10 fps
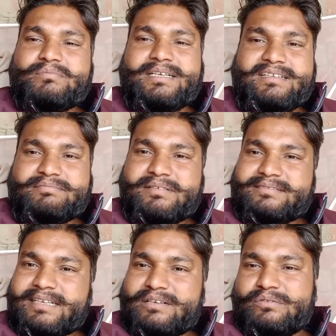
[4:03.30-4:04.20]
महीने से
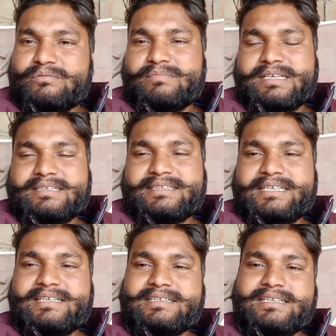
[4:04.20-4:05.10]
परेशान हूँ मेरा
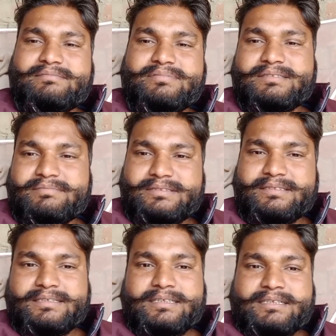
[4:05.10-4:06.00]
चैनल कभी भी
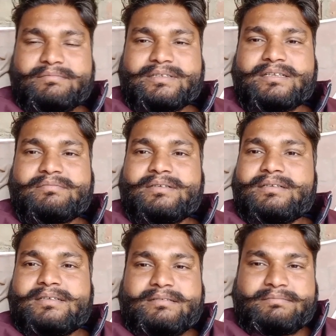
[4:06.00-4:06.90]
मतलब
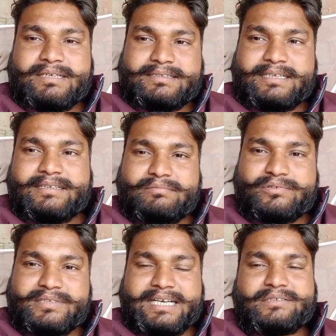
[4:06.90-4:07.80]
मेरा चैनल
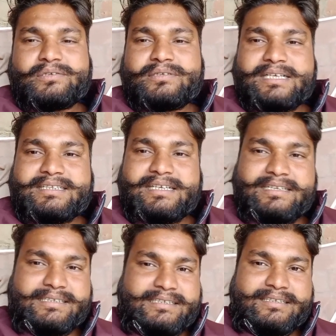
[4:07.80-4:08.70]
मोनटाइज हो जाता है
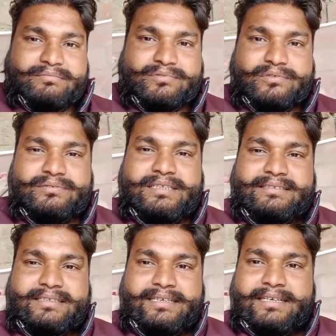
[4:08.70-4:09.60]
लेकिन हमको
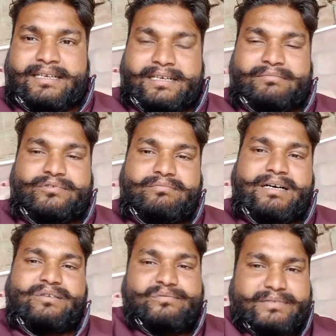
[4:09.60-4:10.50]
जैसे हमको
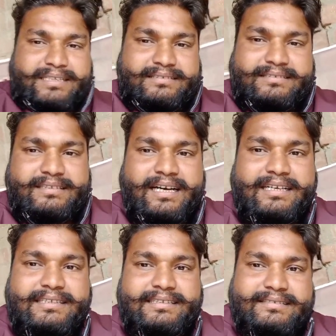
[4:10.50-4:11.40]
मालूम नहीं
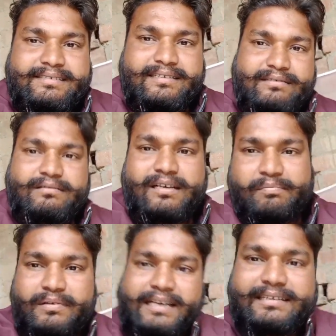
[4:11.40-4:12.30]
था कि इस तरह
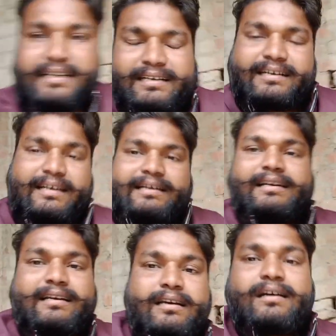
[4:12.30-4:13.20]
अप्लाई करना
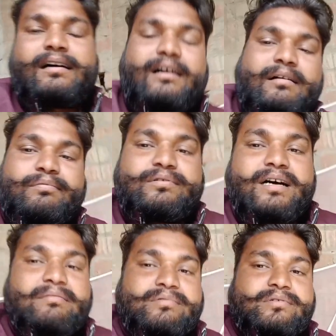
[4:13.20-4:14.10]
है
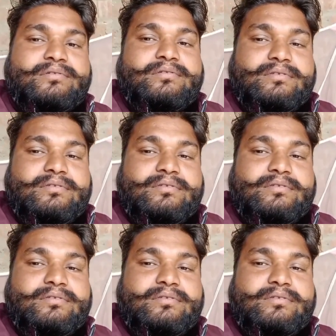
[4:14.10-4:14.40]
पूरा हमको